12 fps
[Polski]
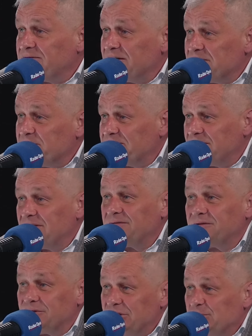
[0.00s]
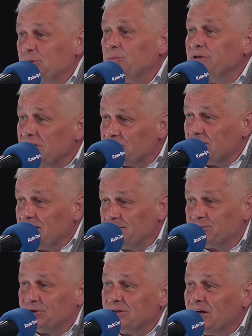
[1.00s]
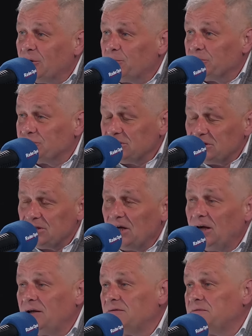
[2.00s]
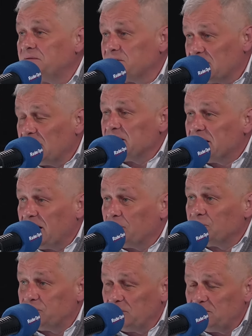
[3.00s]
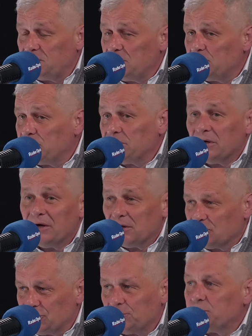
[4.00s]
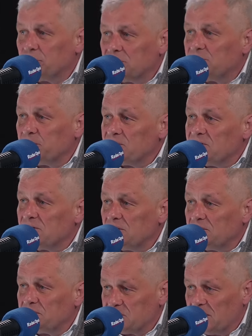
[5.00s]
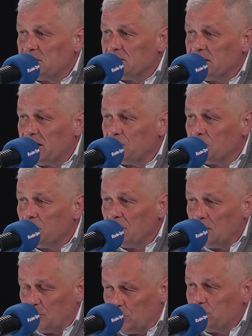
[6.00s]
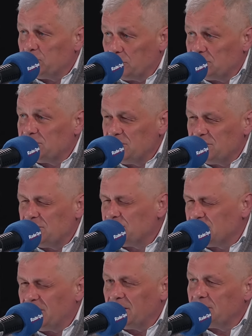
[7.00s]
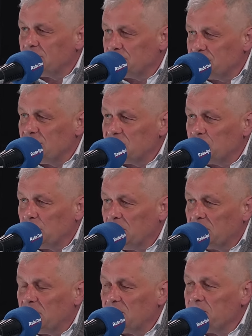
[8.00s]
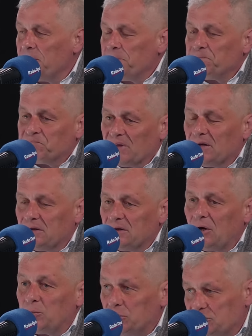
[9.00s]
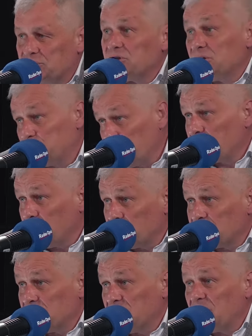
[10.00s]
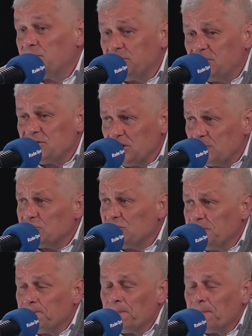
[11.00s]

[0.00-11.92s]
i Sprawiedliwości byłby jeszcze lepszy na Opolszczyźnie i w skali kraju. W tej chwili były 3 punkty procentowe w skali kraju, bo było 34 do 31. Na Opolszczyźnie było gorzej, ale podejrzewam, że